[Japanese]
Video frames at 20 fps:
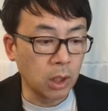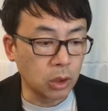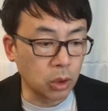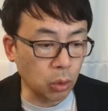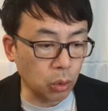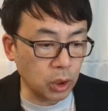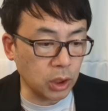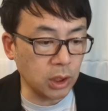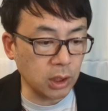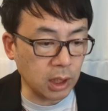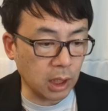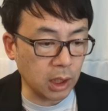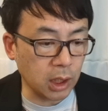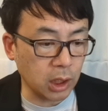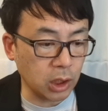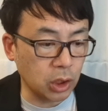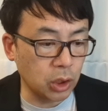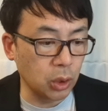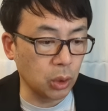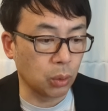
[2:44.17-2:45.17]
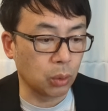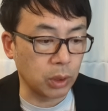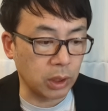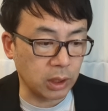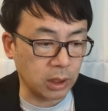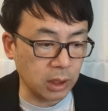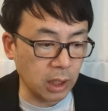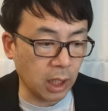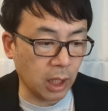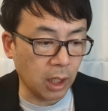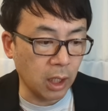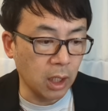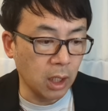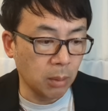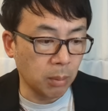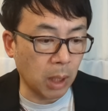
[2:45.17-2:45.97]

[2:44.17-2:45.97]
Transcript: 上申された資料をですね、